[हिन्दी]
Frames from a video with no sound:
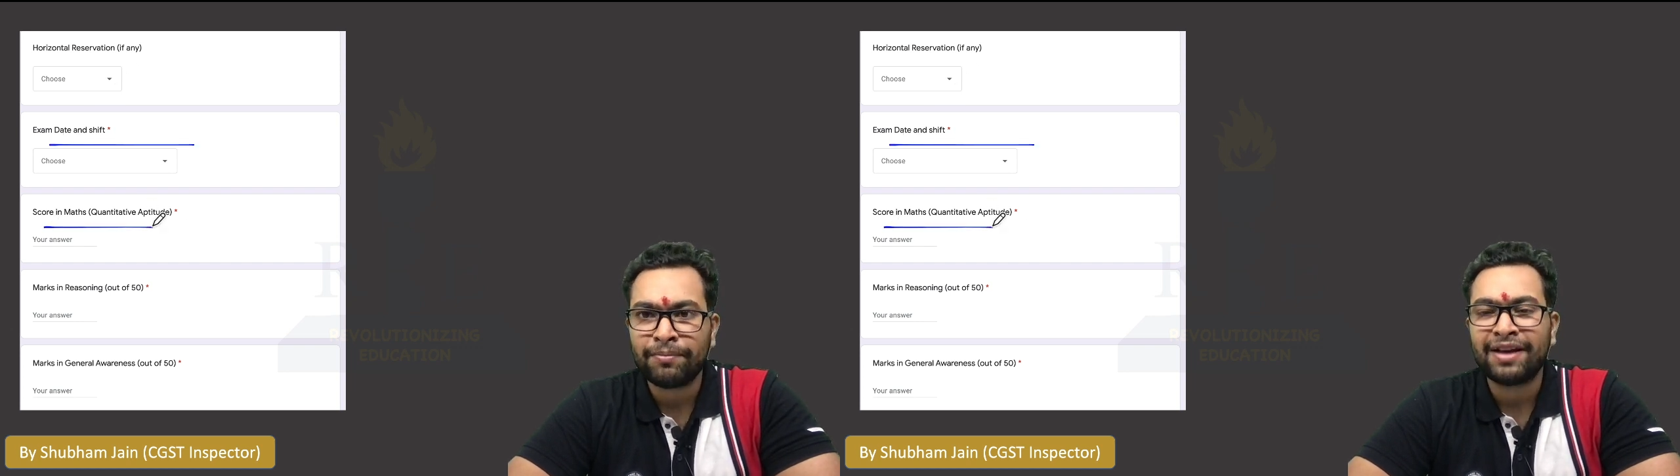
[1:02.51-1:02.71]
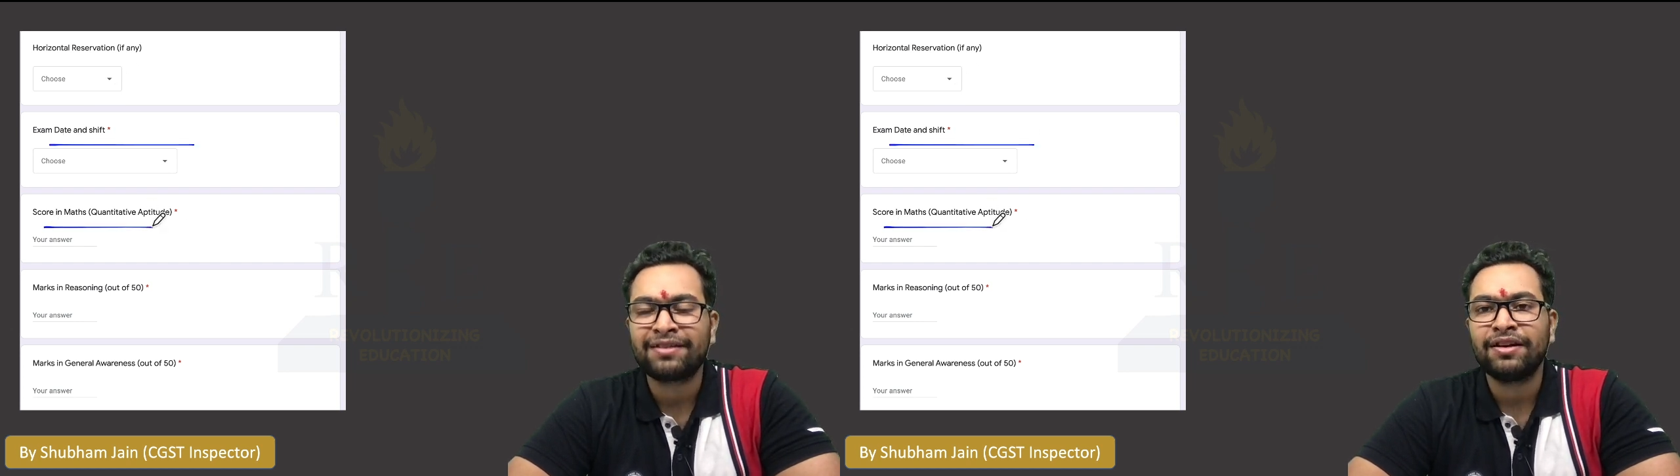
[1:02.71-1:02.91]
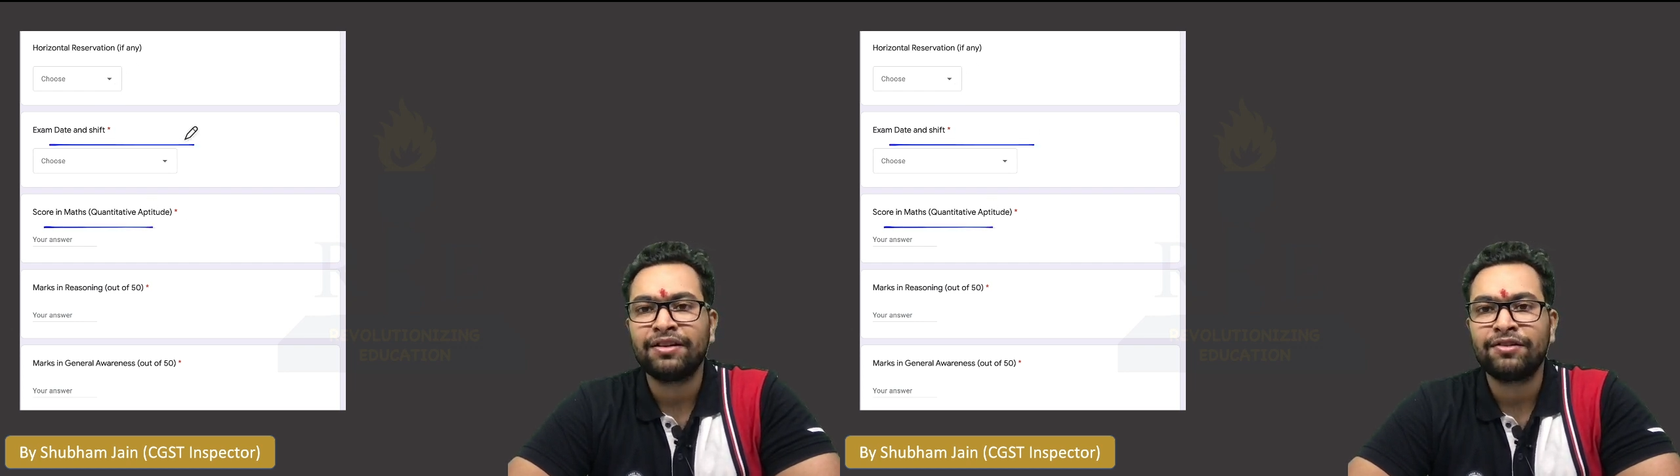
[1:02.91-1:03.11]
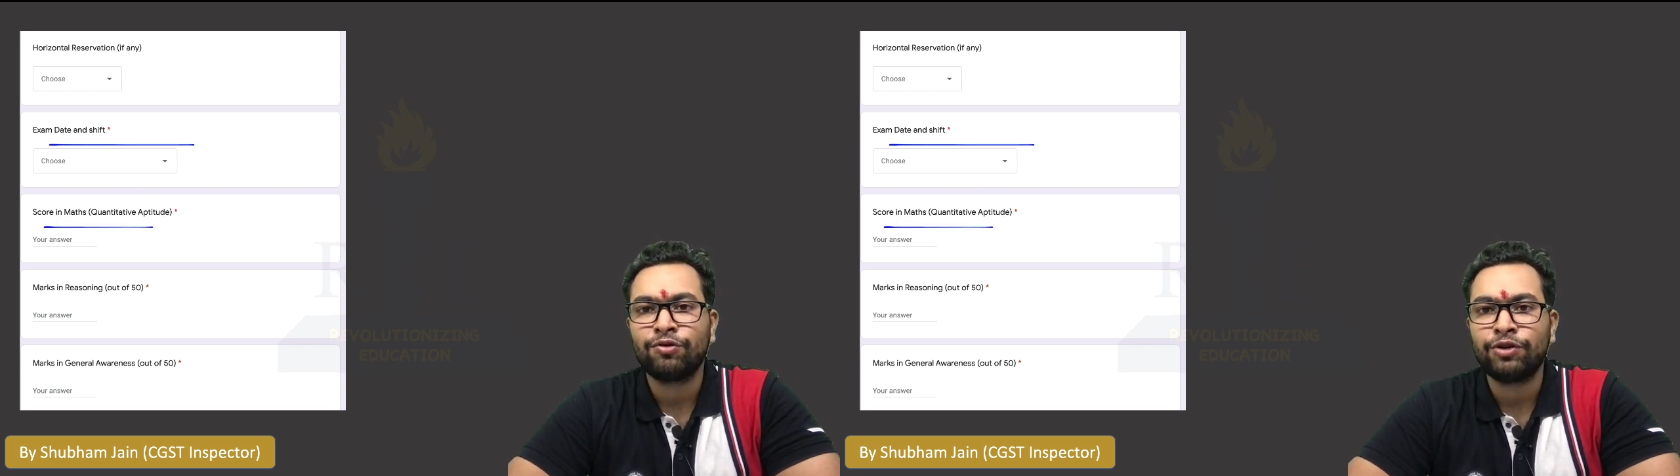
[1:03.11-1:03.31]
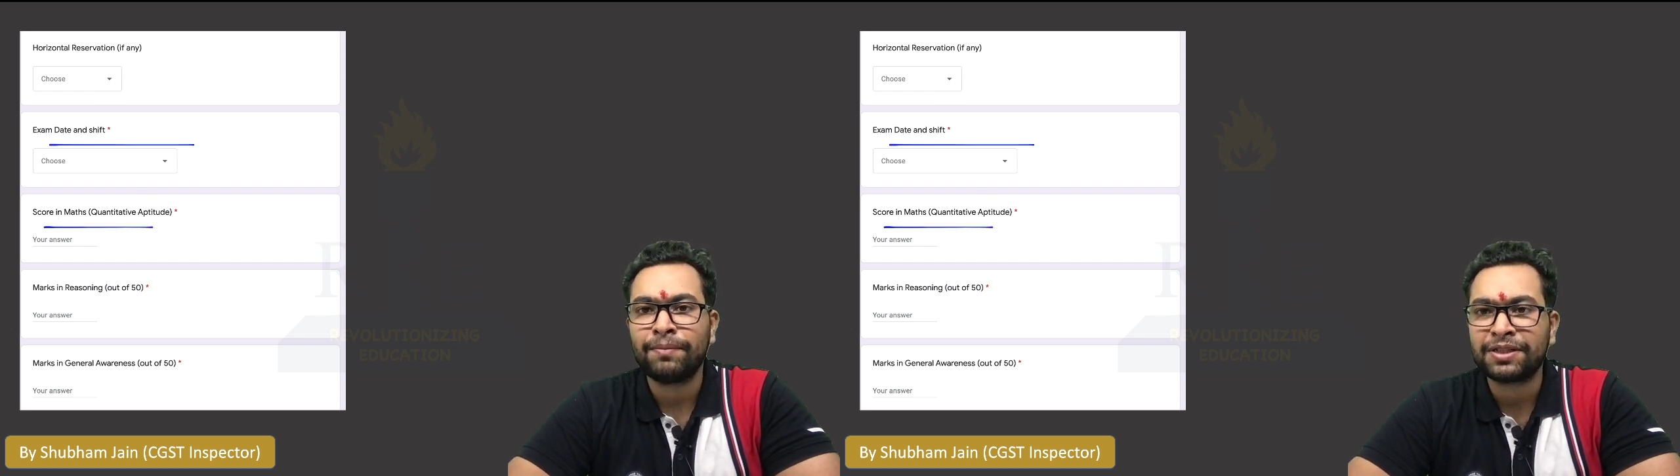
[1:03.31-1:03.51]
मैथ्स के अंदर
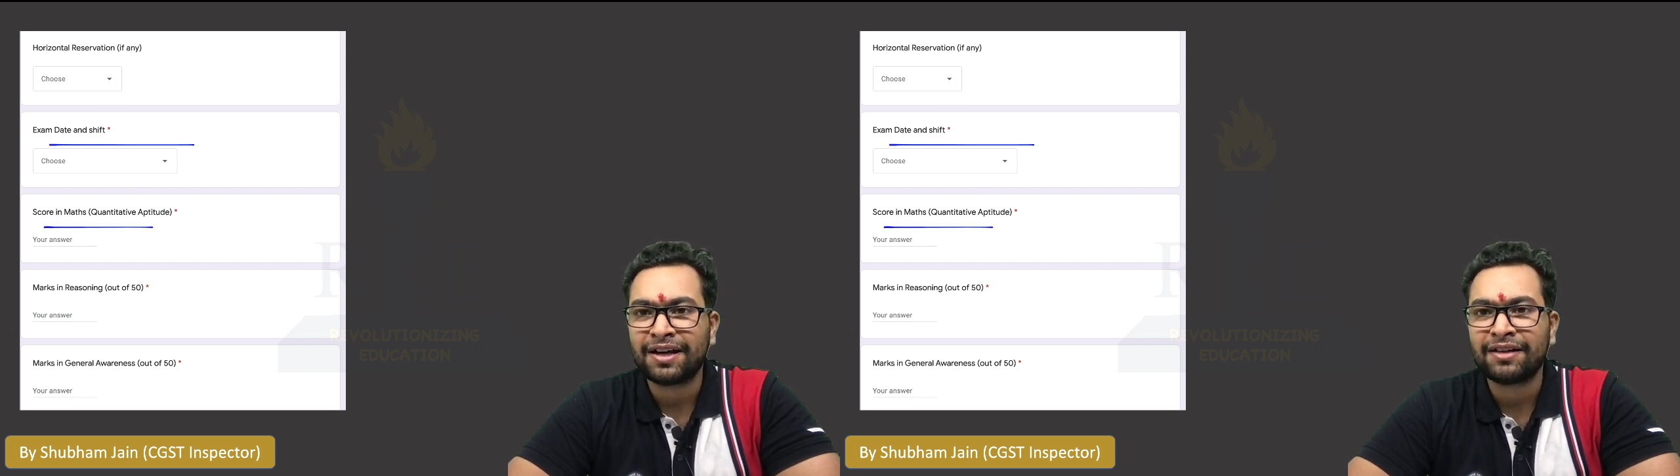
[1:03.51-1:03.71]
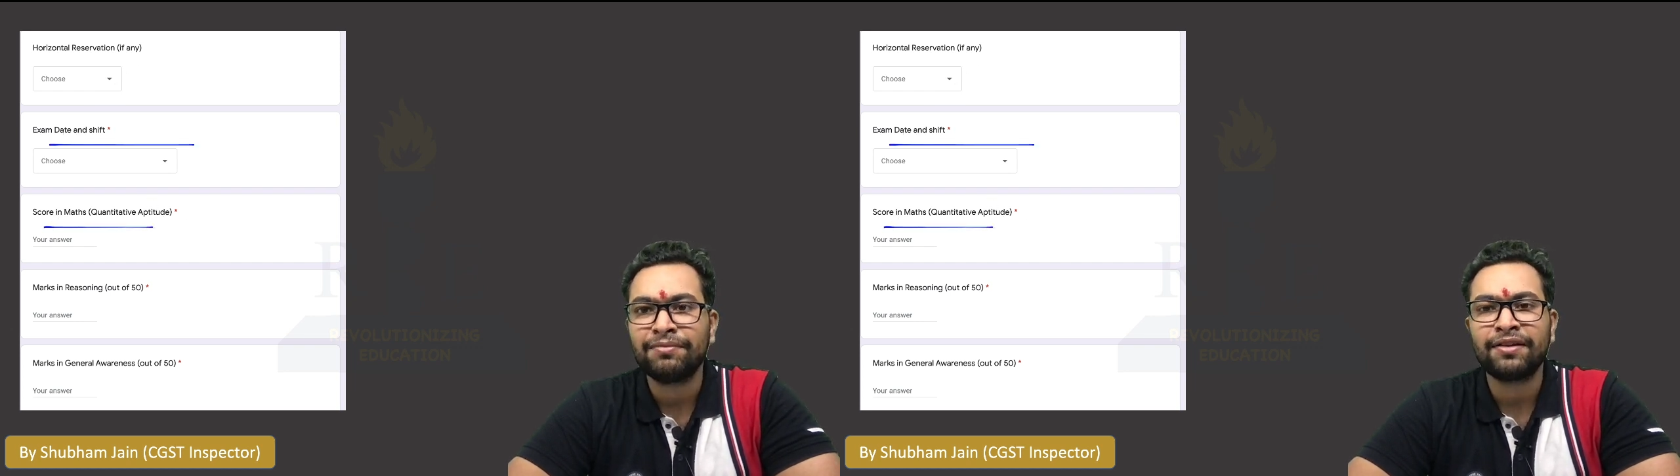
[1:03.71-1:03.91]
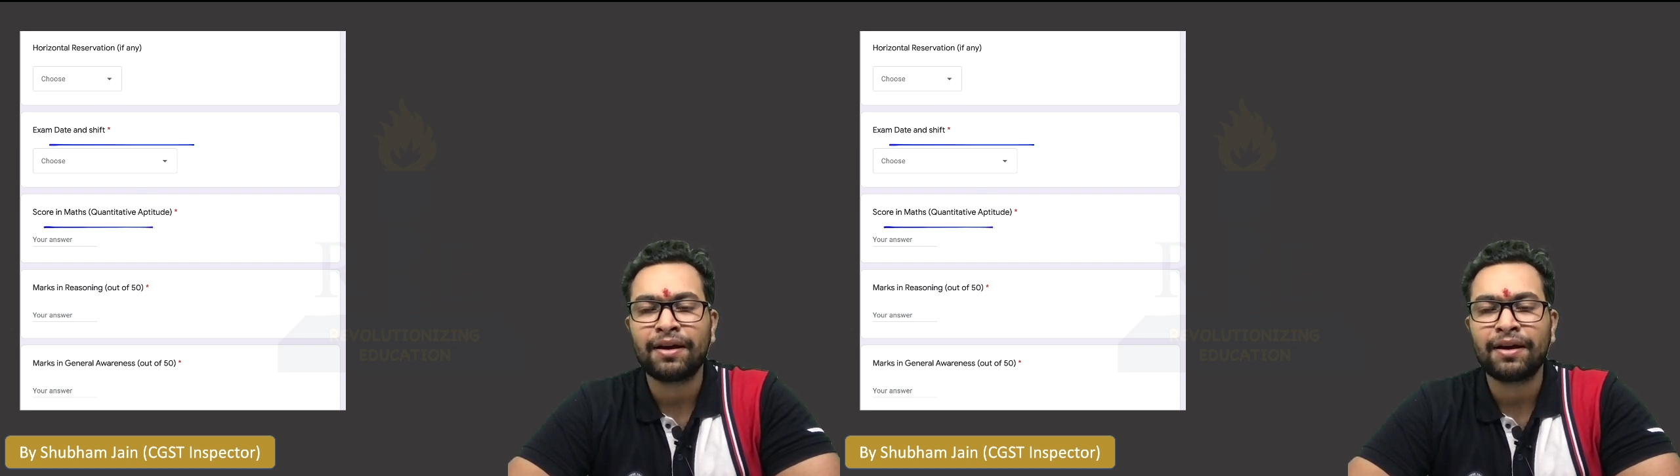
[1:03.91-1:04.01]
स्कोर ये पचास में से